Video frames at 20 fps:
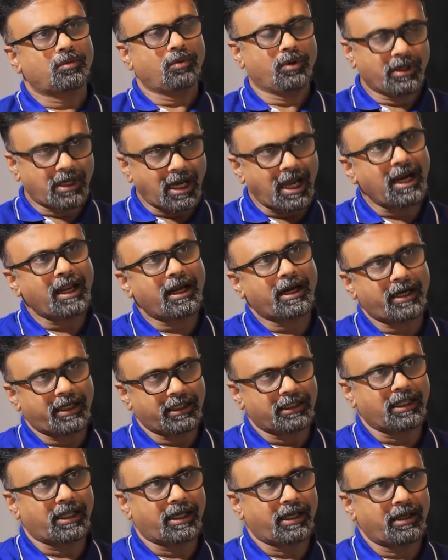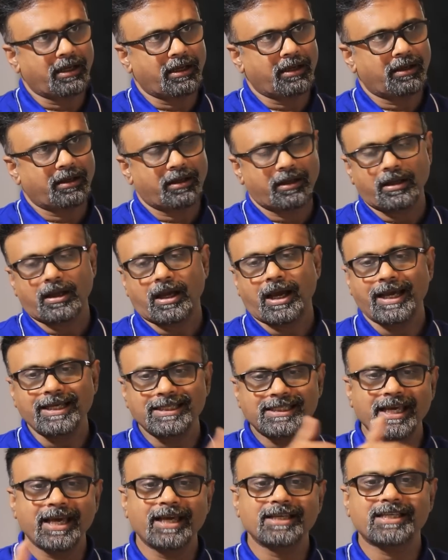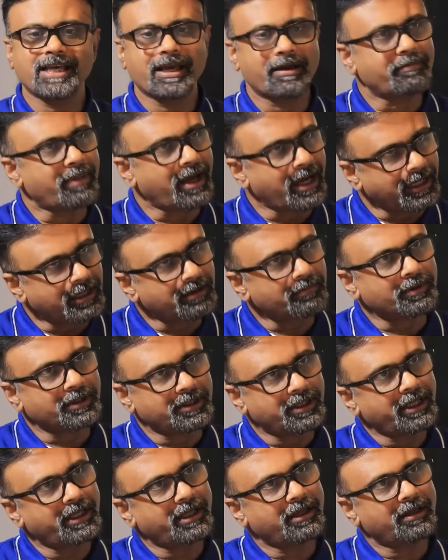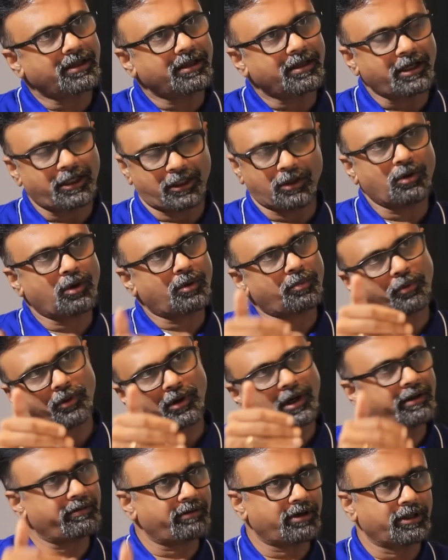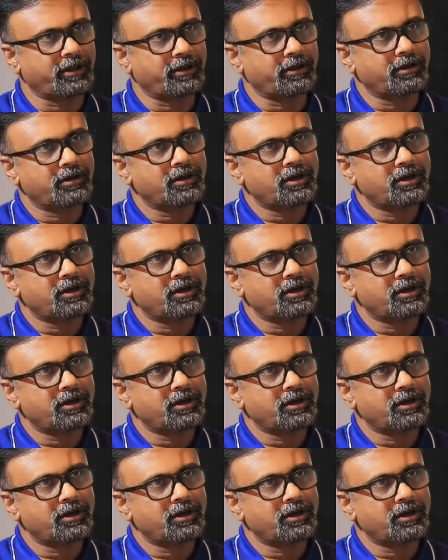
ஒரு காலகட்டத்தில் ஐசிஐசிஐ பேங்க்கை பற்றி ஏதோ ஒரு பொருளை வருது